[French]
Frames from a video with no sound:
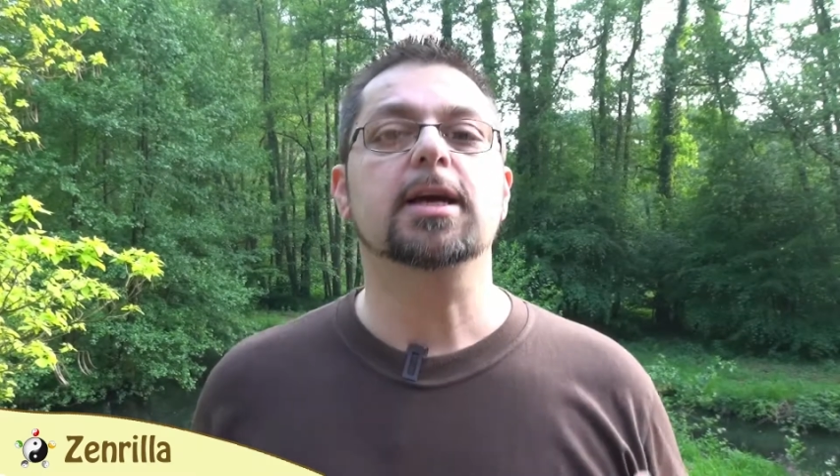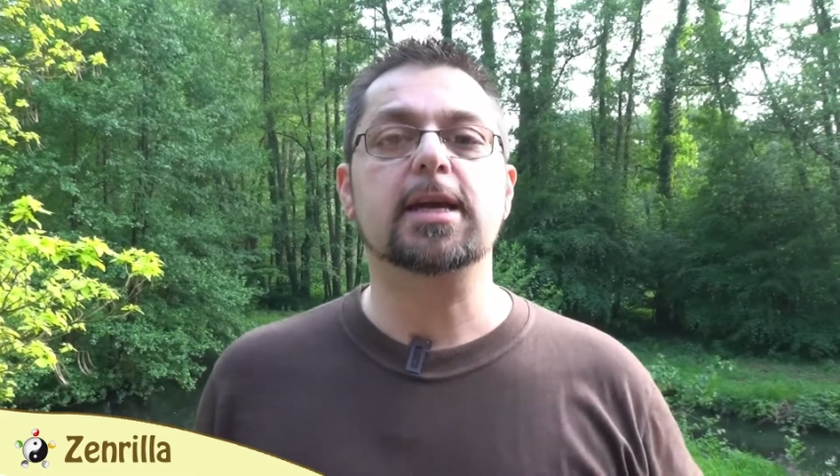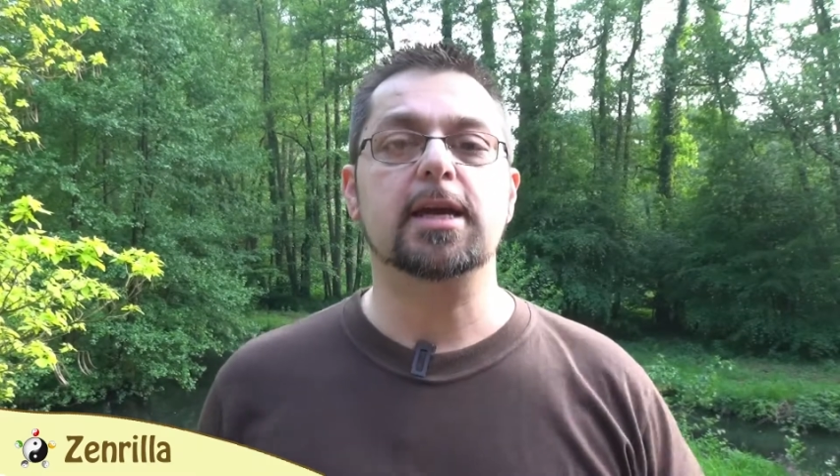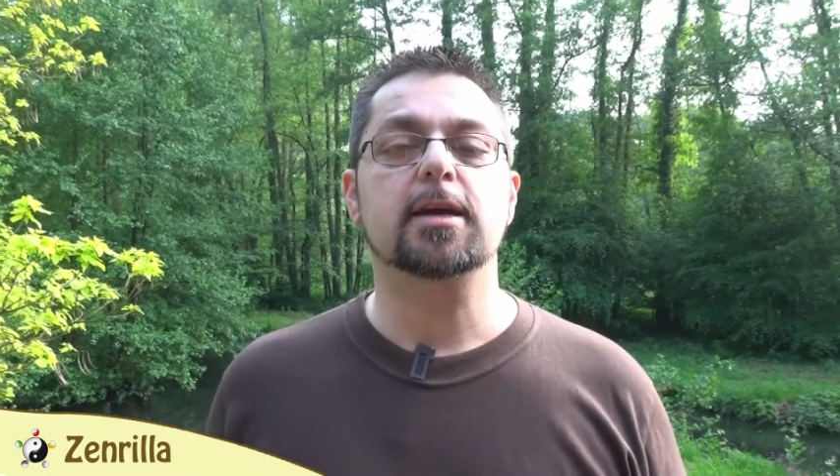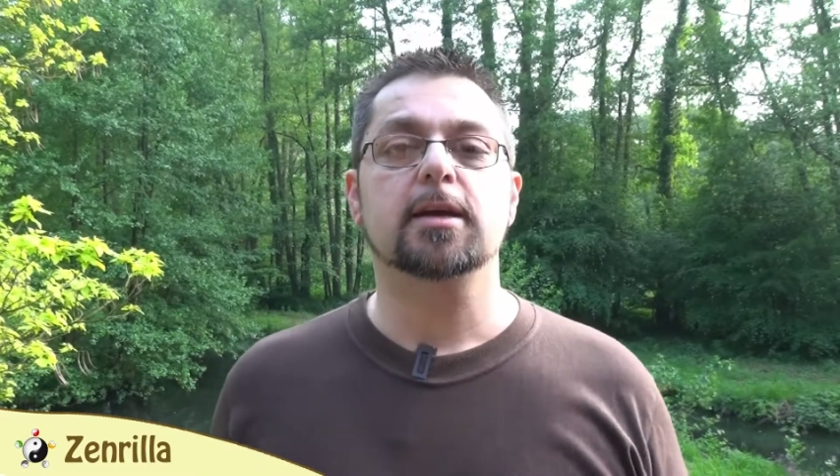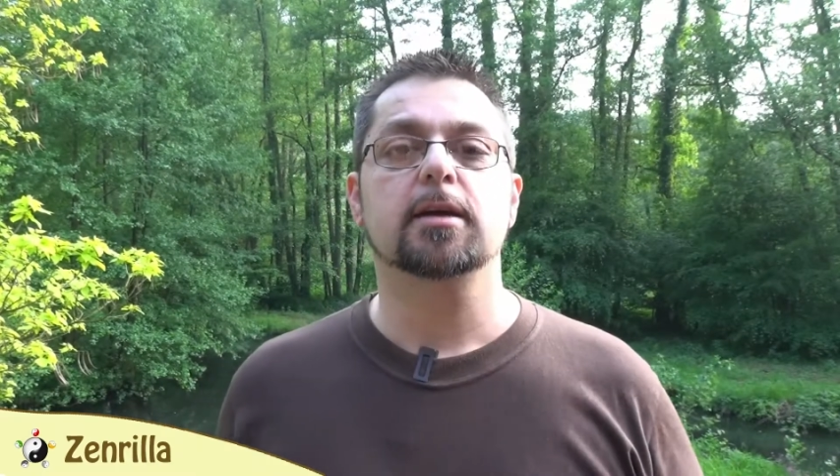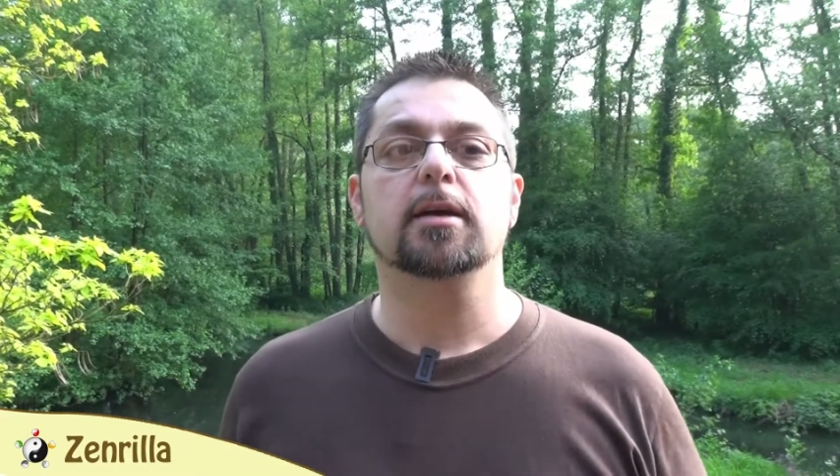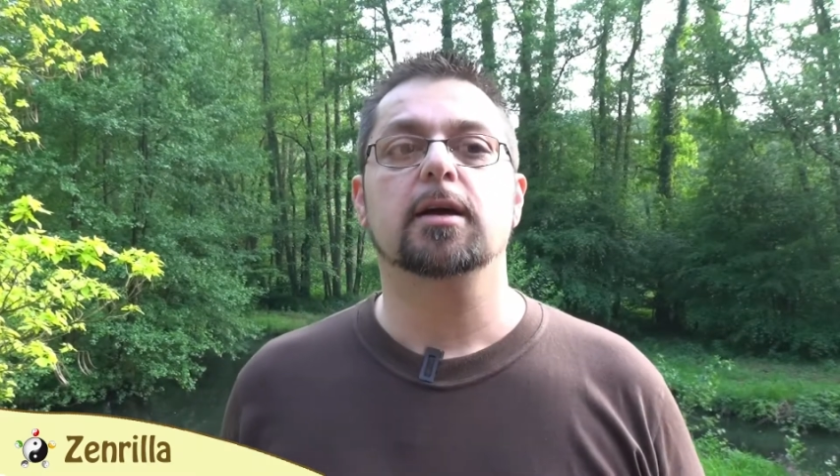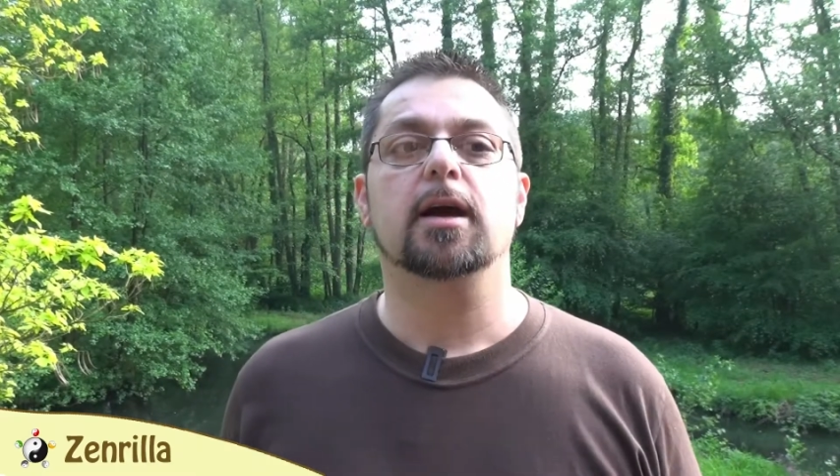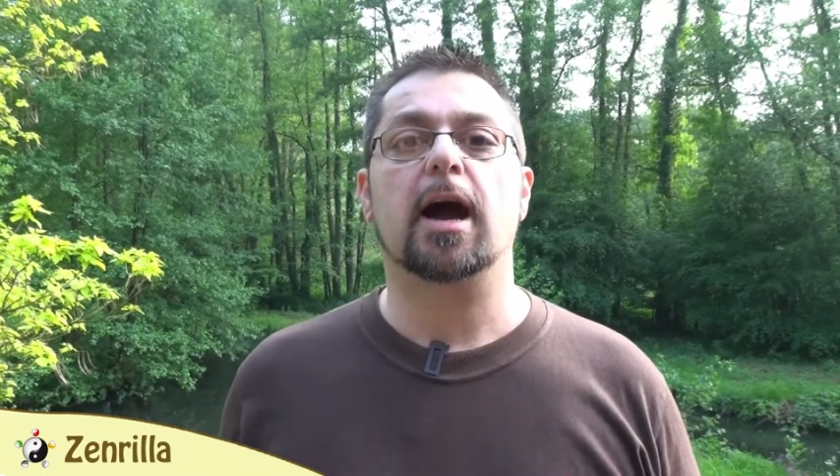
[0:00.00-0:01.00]
et
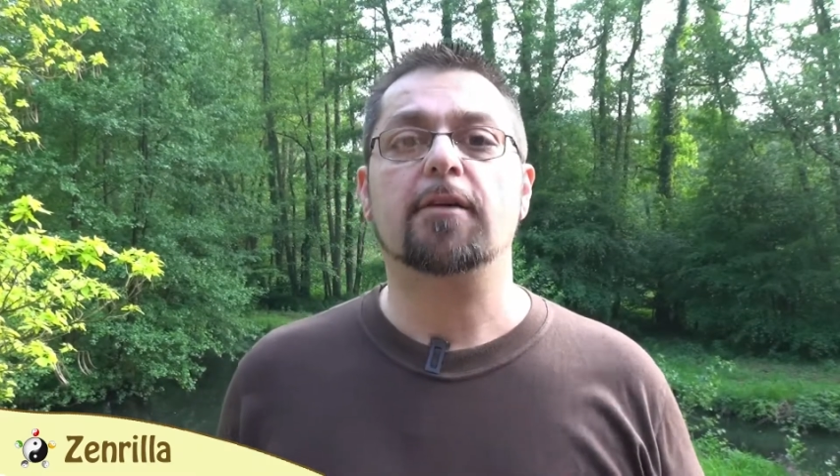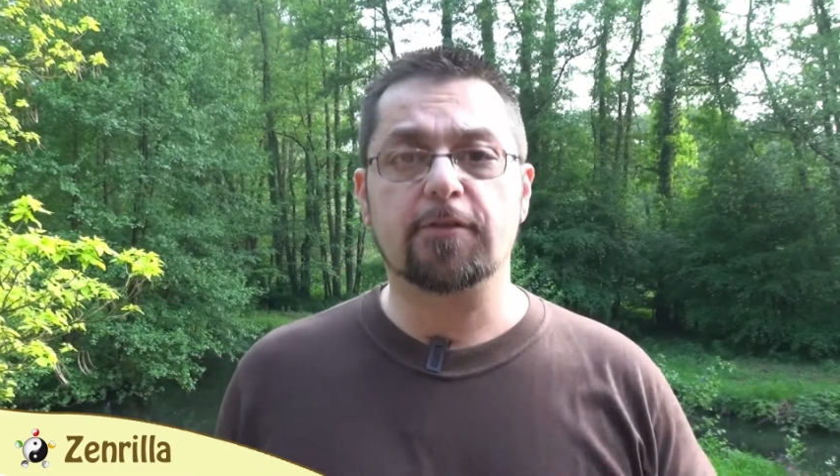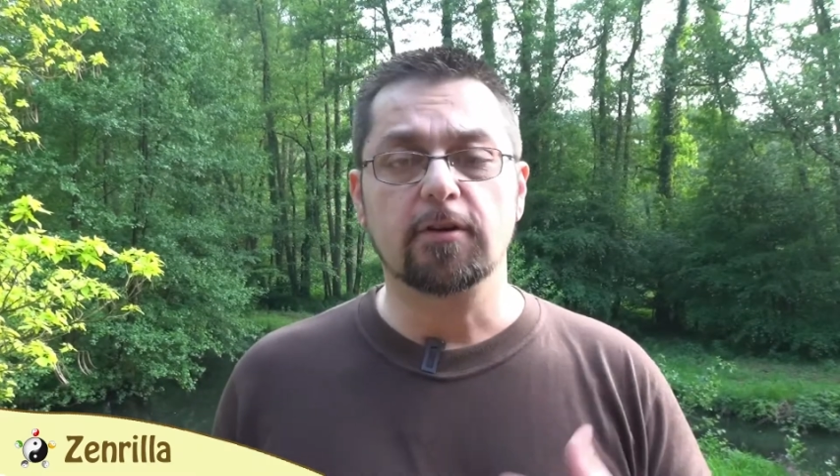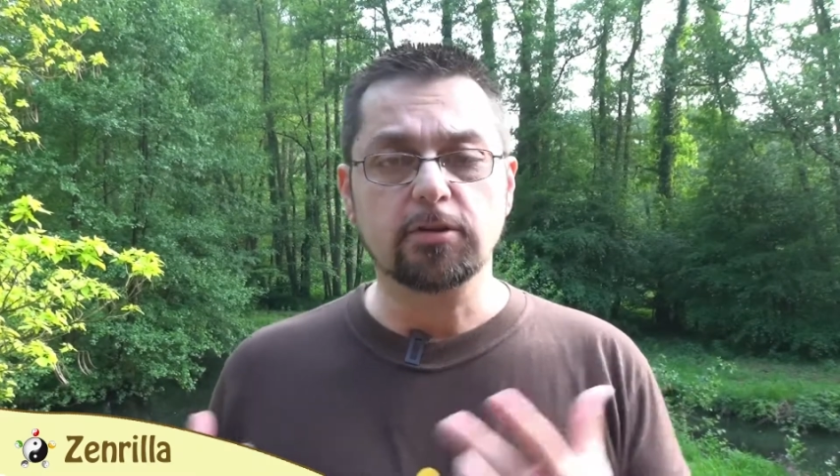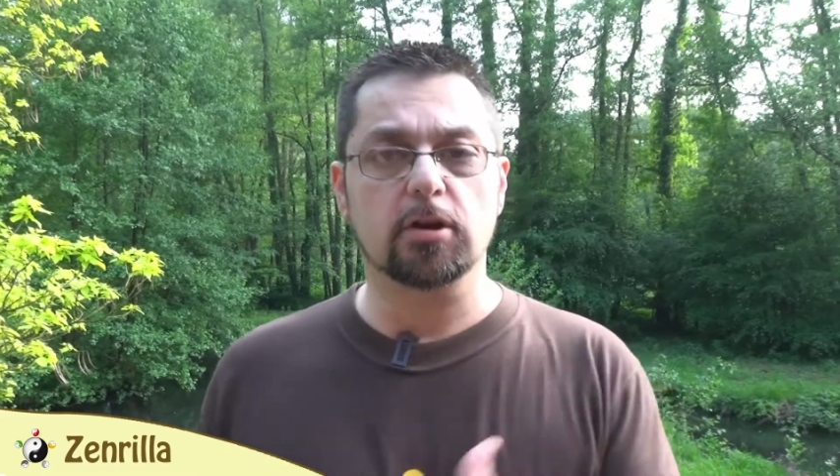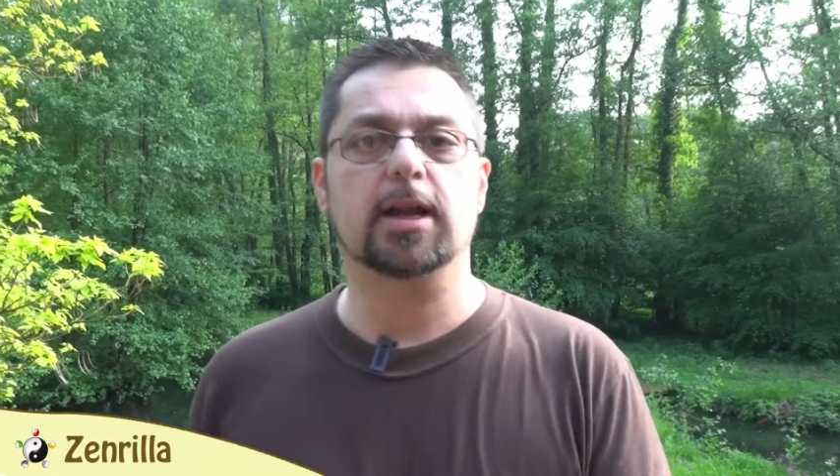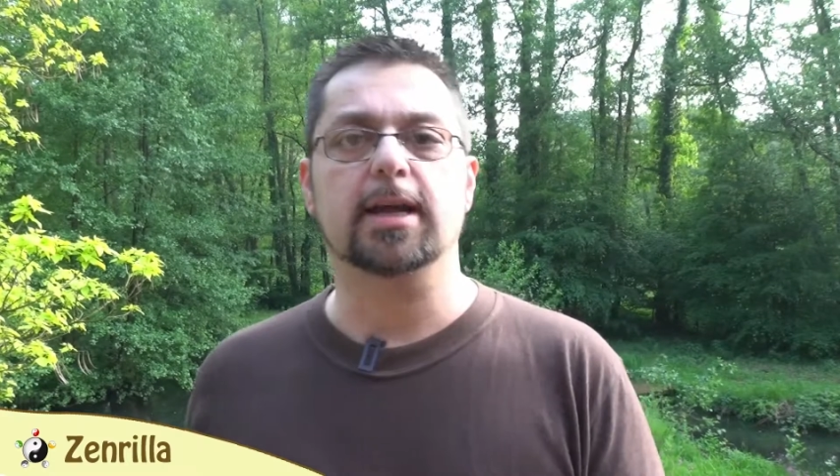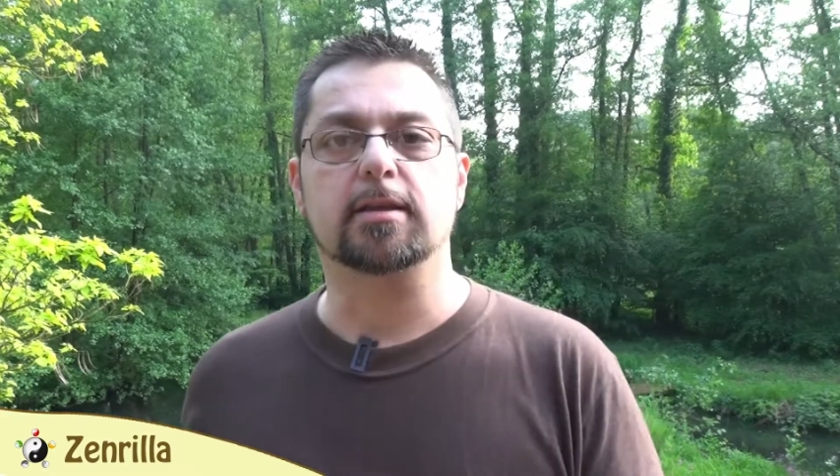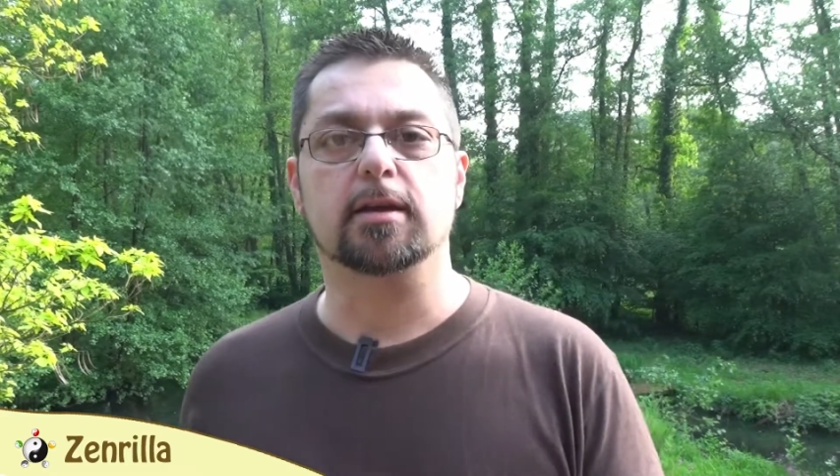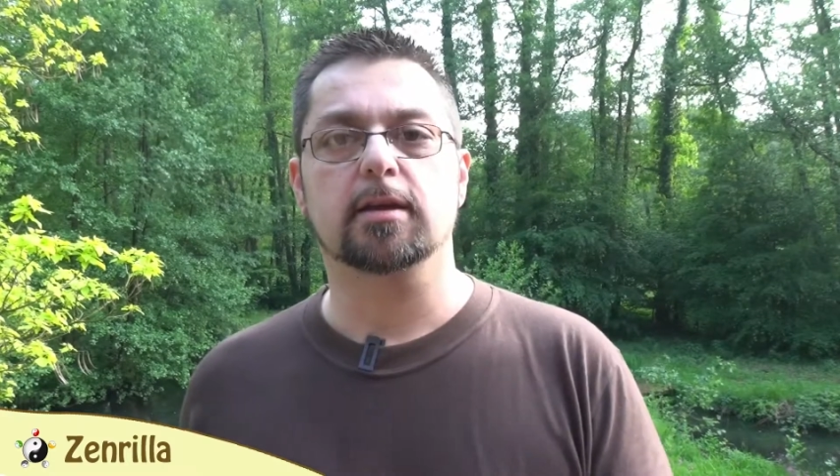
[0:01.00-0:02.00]
avant de
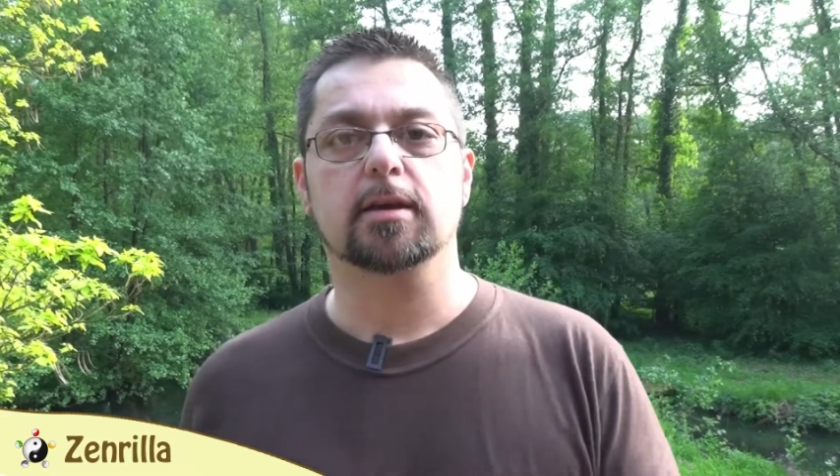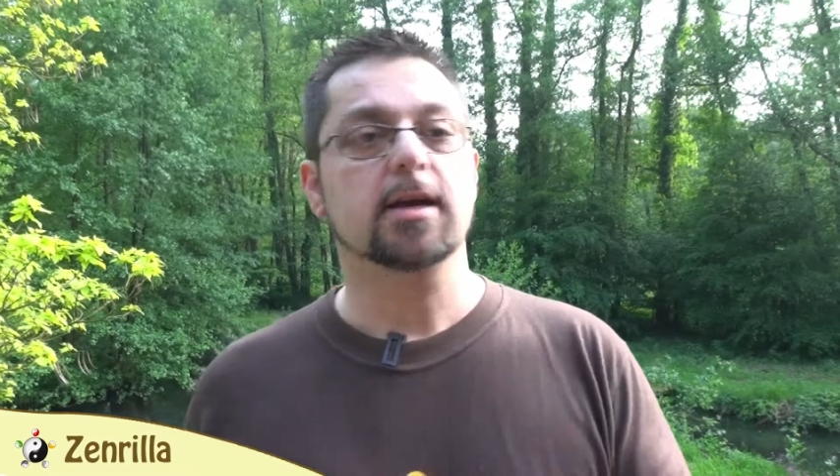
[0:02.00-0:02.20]
l'être.